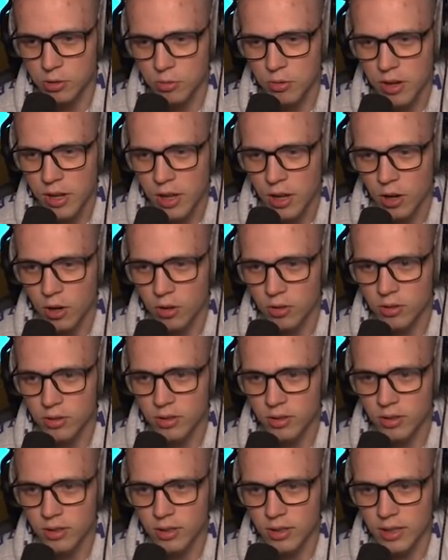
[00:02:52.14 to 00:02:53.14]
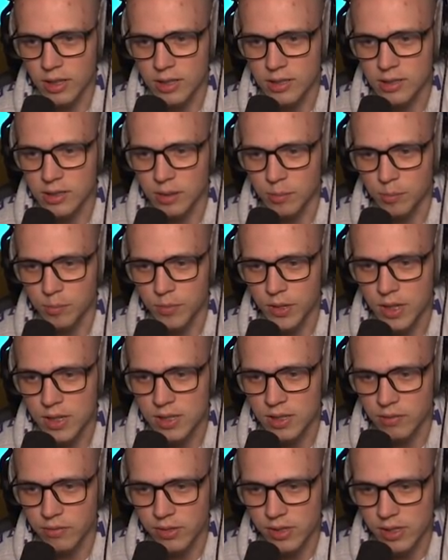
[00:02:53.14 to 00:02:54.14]
dół. On jest tam,
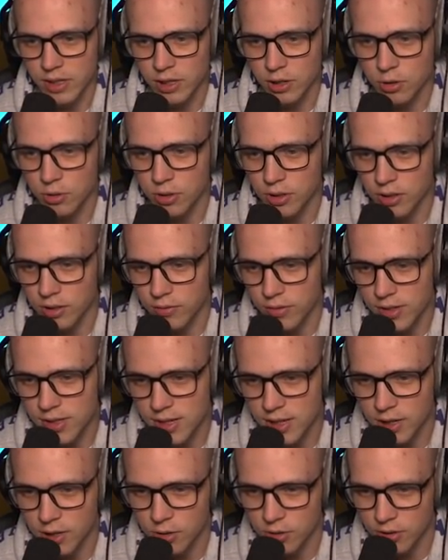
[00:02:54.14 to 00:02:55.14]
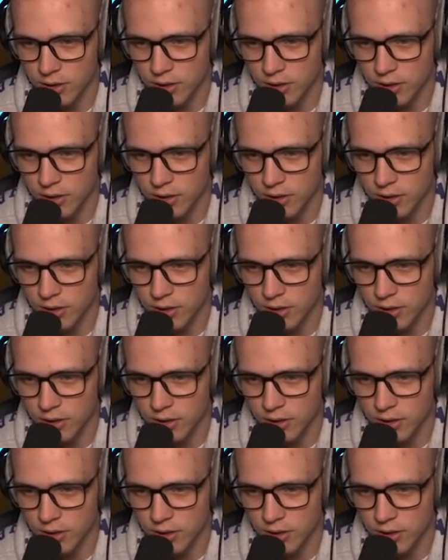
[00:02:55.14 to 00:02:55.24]
jest tam, widzę jego nick, widzę jego